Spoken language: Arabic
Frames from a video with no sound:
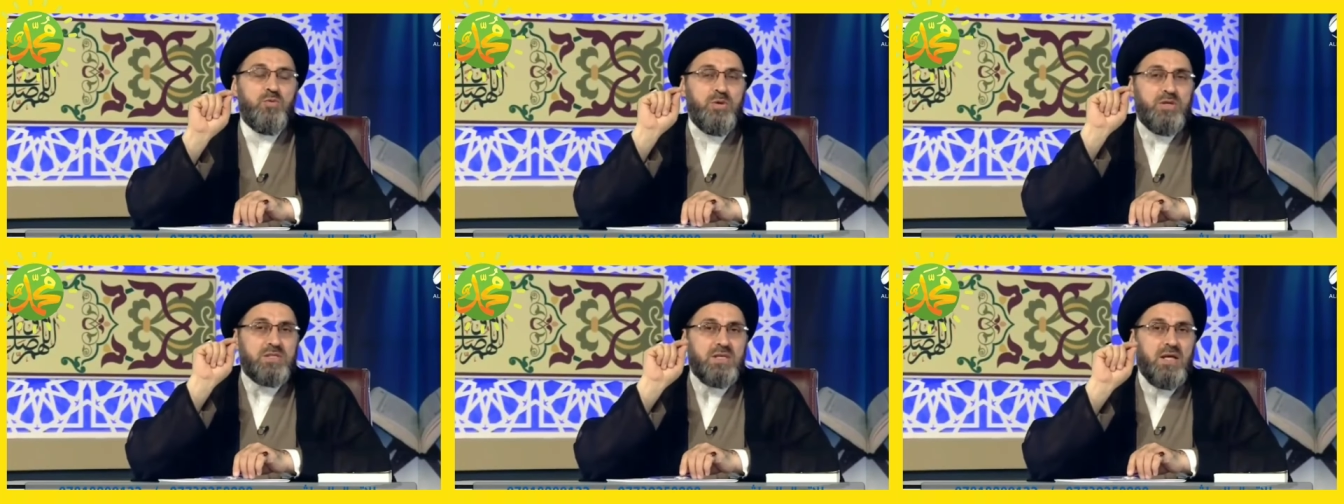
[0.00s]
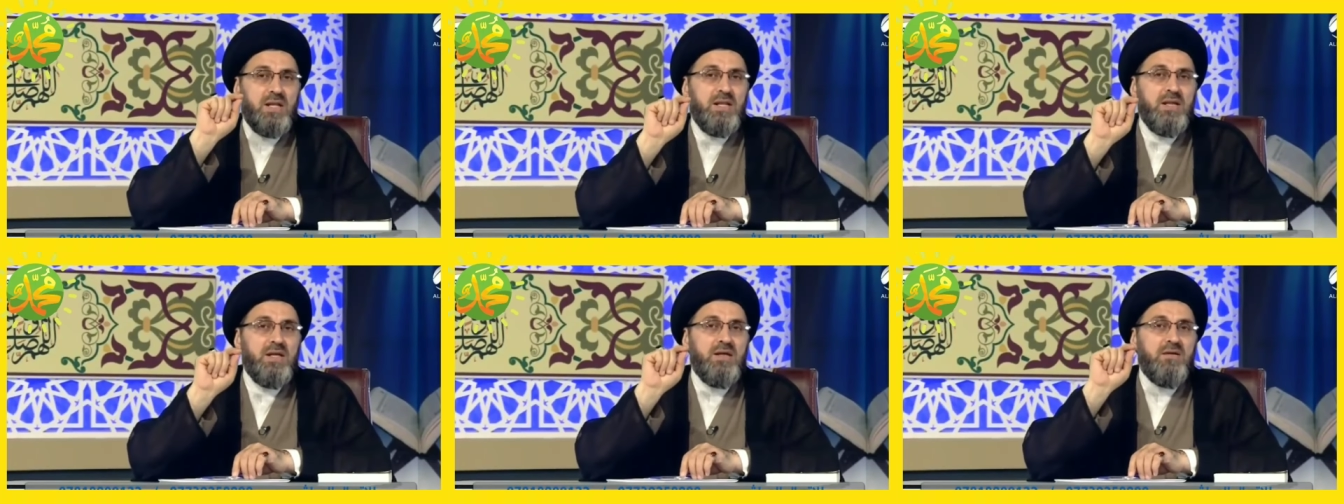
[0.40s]

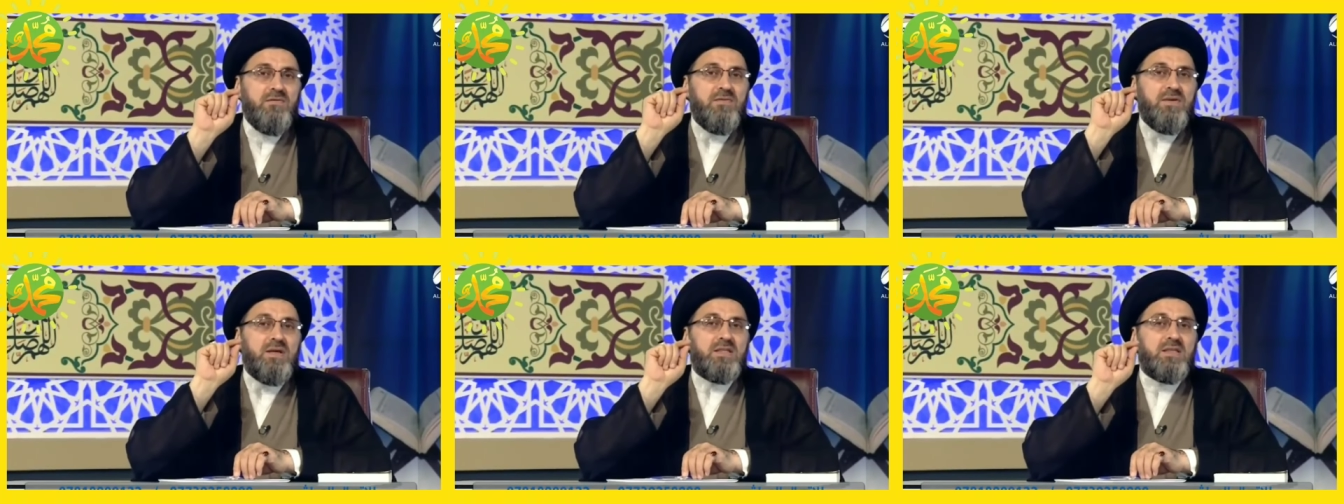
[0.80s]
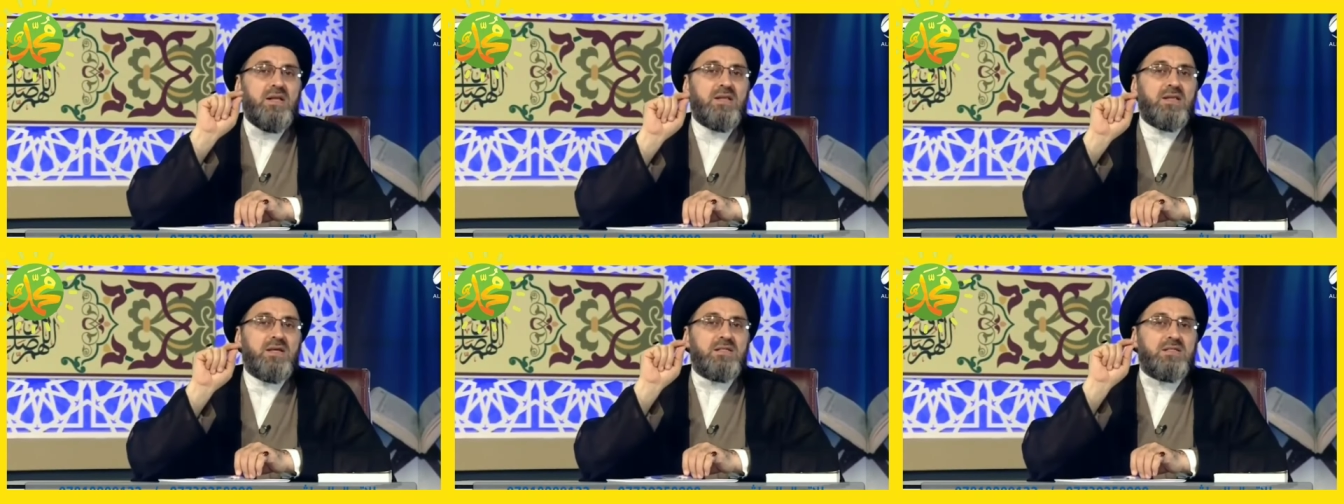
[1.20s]
ويصلي في
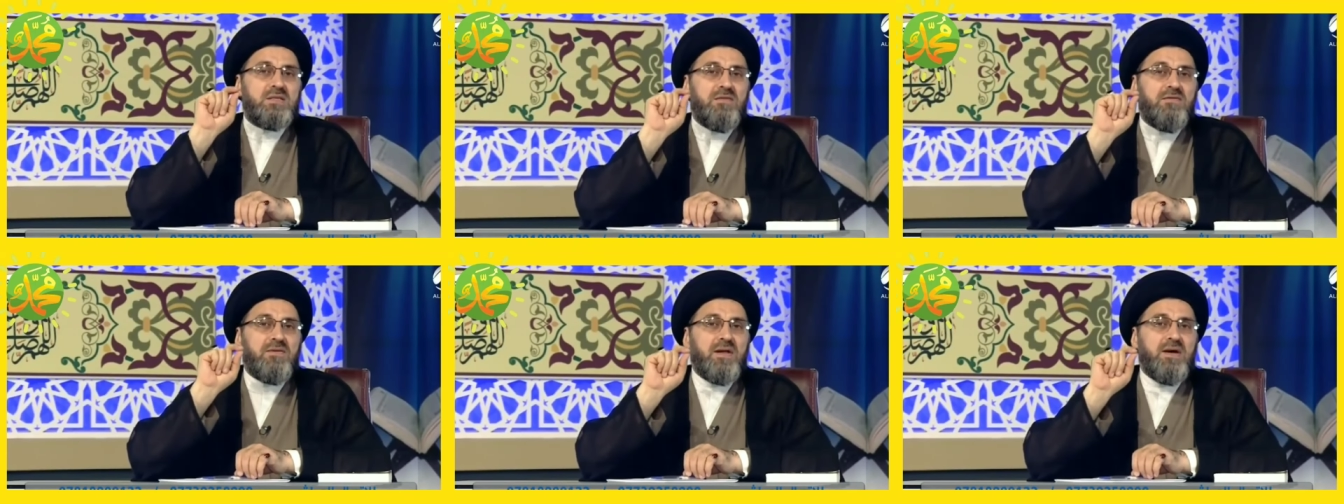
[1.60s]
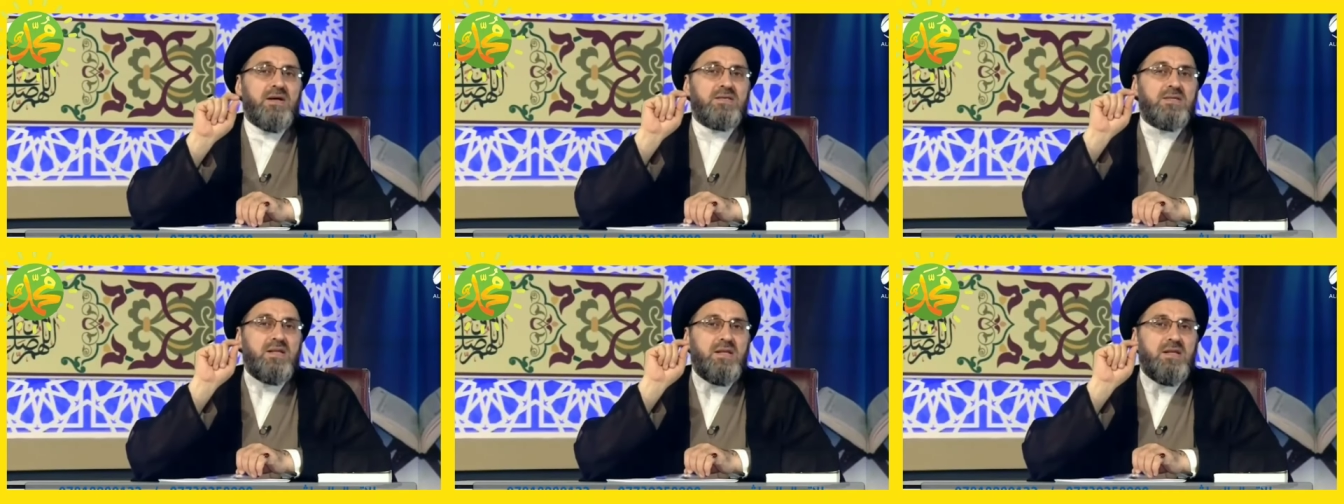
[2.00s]
تلك
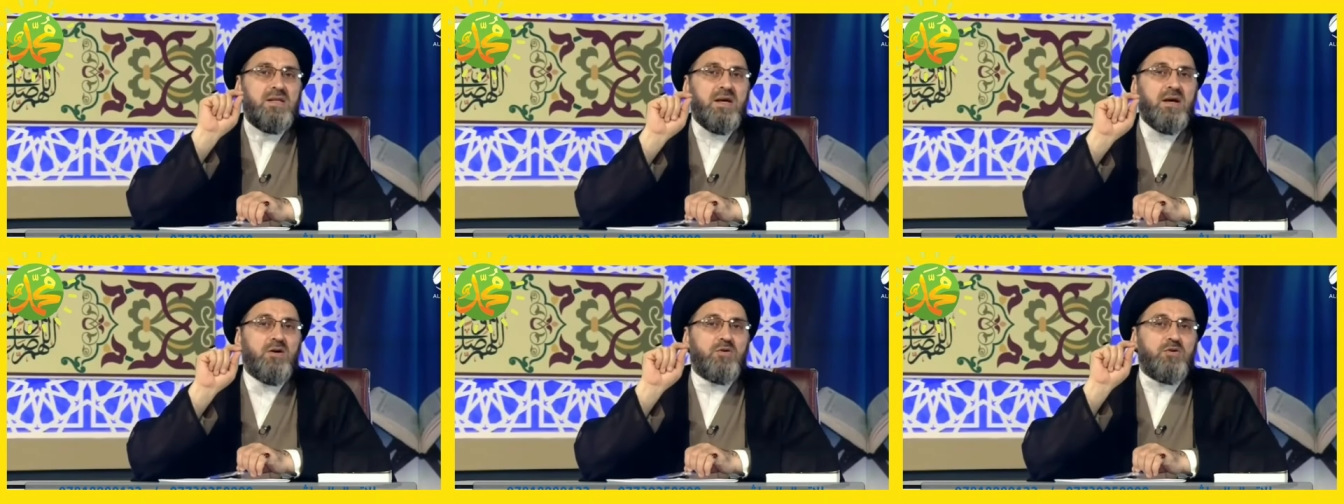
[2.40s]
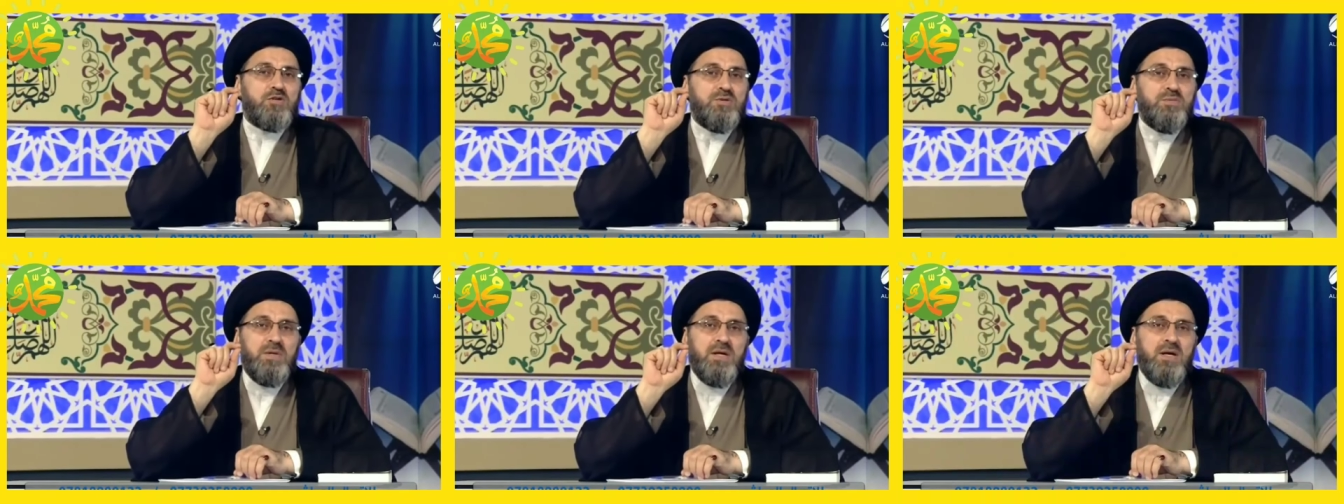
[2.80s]
السفرات اللي
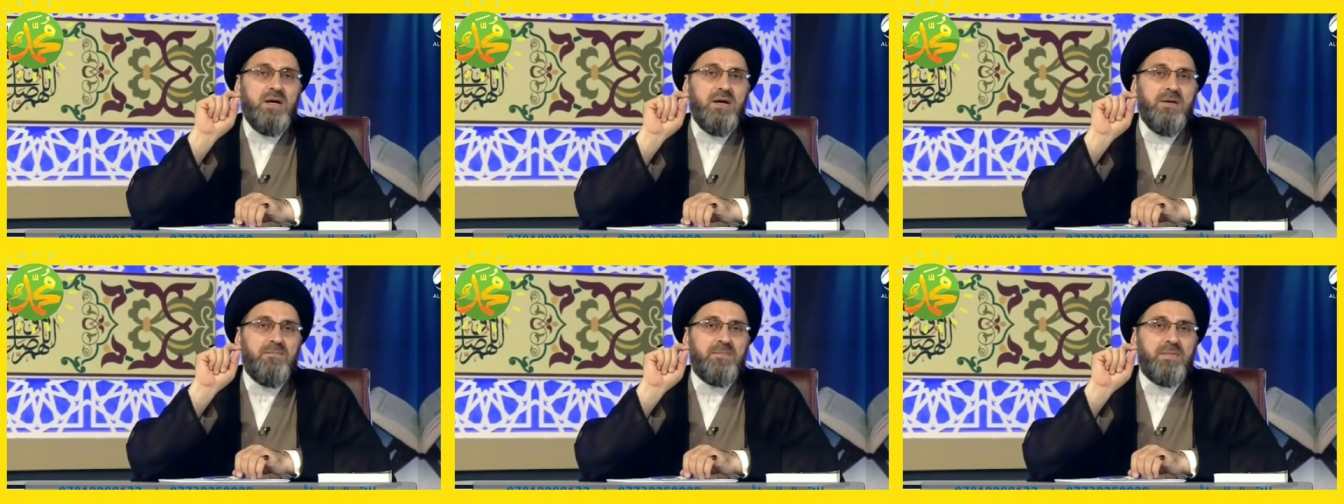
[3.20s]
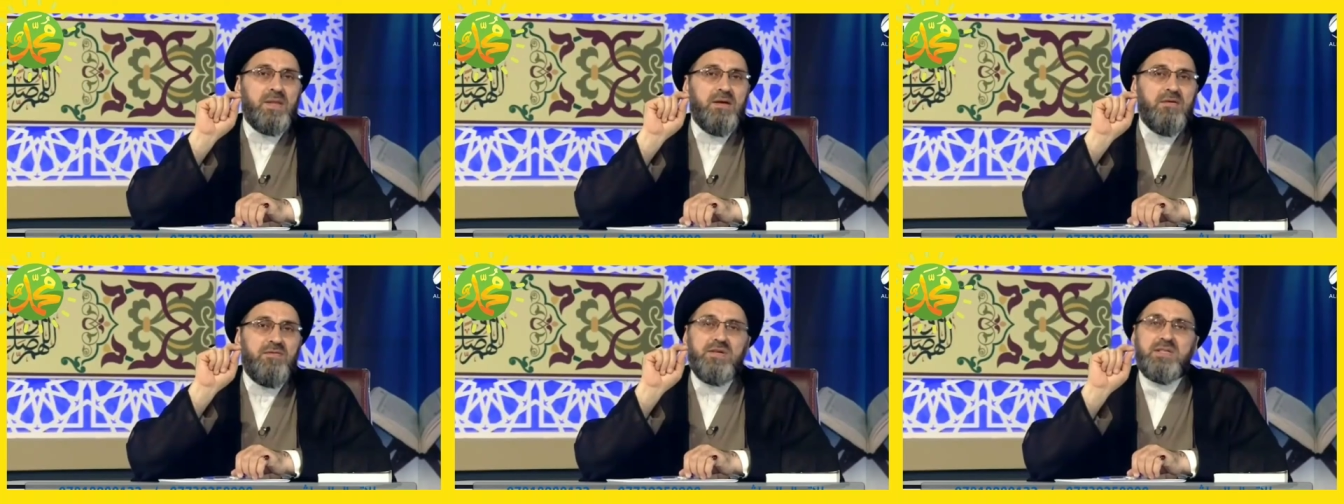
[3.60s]
يخرج بها
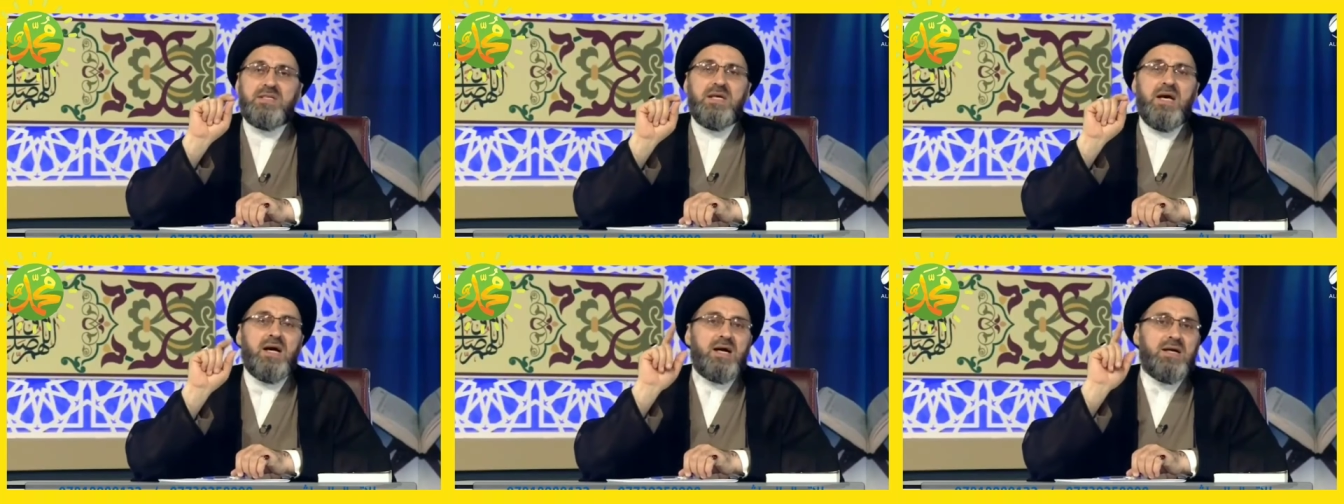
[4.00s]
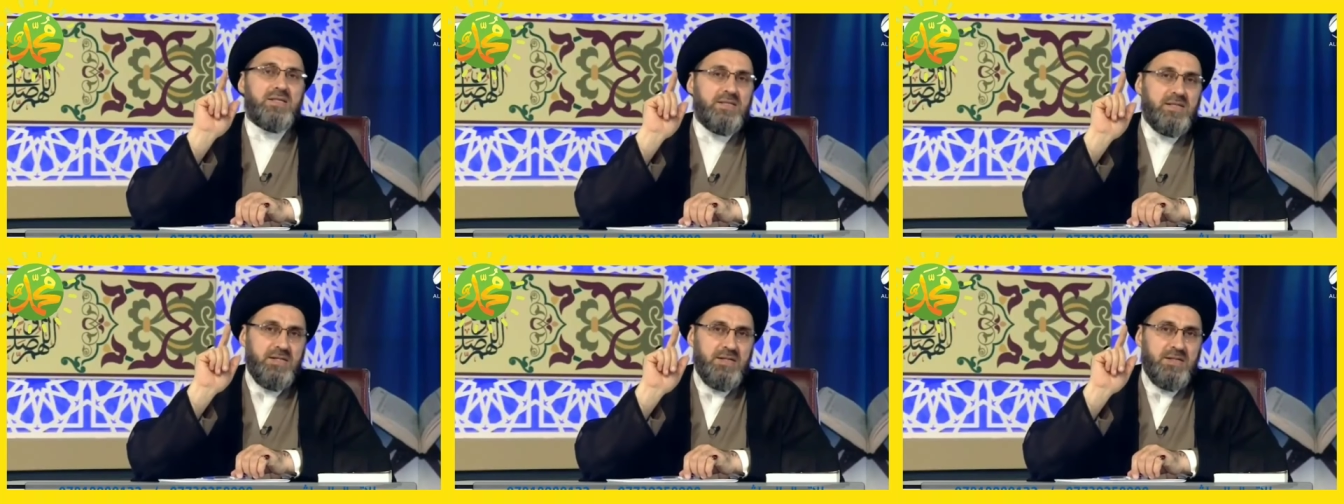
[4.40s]
في سياقته